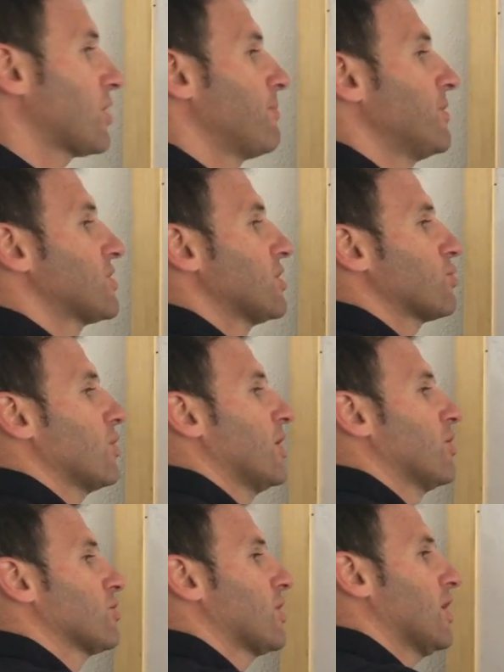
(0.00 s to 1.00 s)
también se
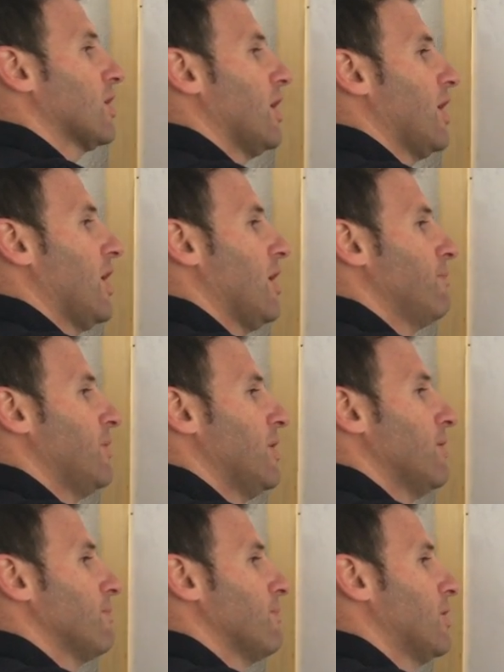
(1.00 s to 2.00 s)
suele notar
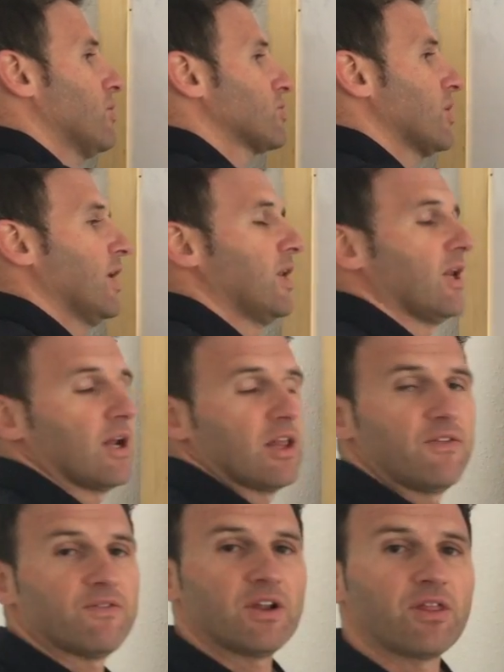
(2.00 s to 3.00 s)
m menos l, la
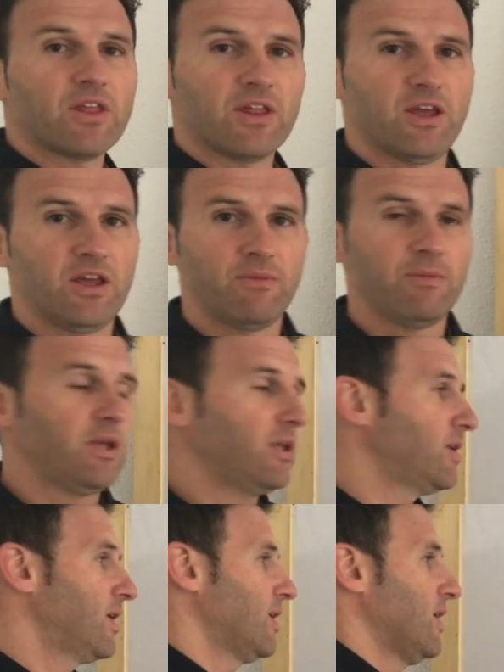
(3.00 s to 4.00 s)
diferencia de m
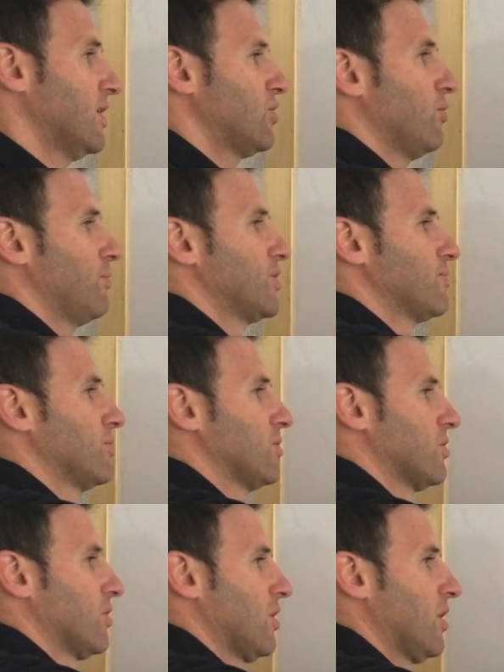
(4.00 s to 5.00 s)
y l, es lo mismo.
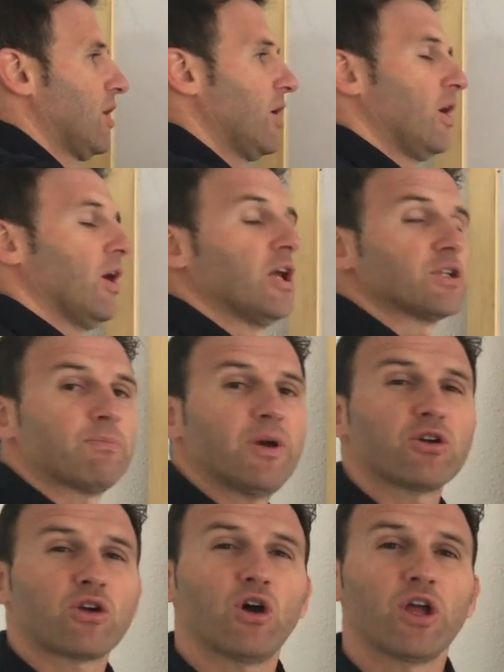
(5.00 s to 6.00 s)

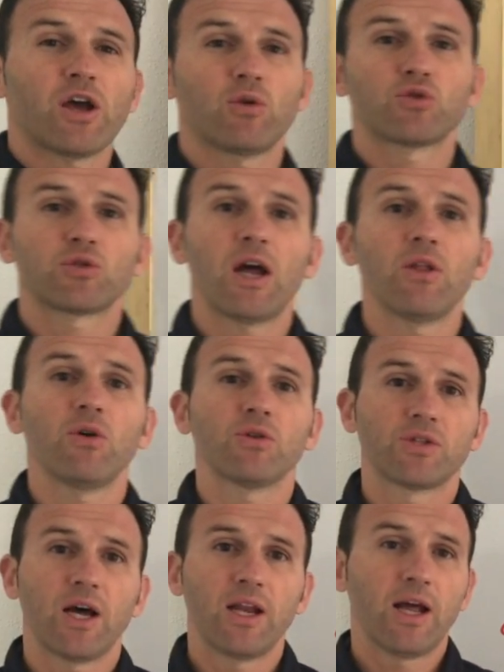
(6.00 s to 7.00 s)
Espero que os haya gustado,
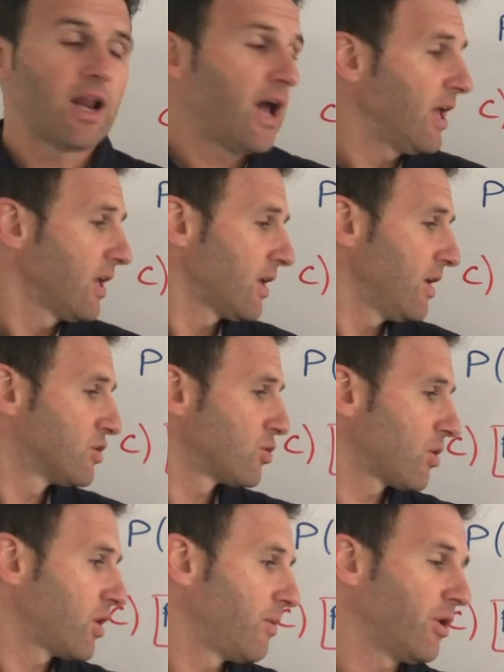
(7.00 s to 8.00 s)
dale a like y
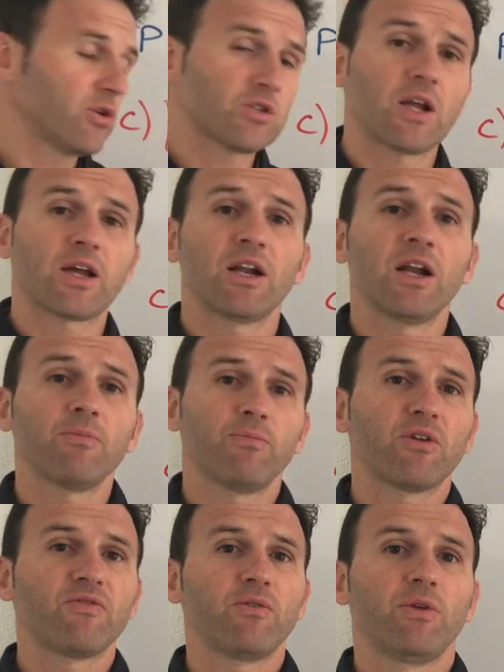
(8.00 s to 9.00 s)
suscribiros al canal
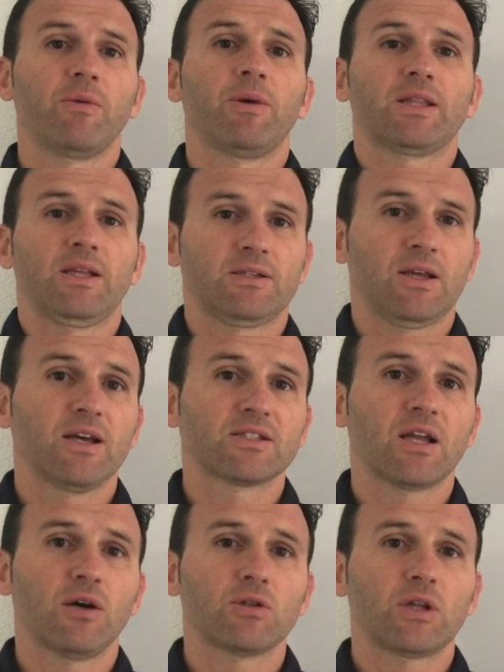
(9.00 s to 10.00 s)
Profe Villamates.
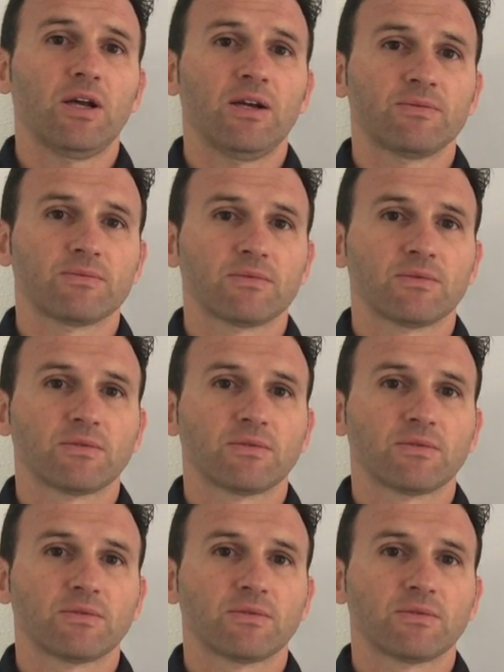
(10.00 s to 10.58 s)
Hasta otra.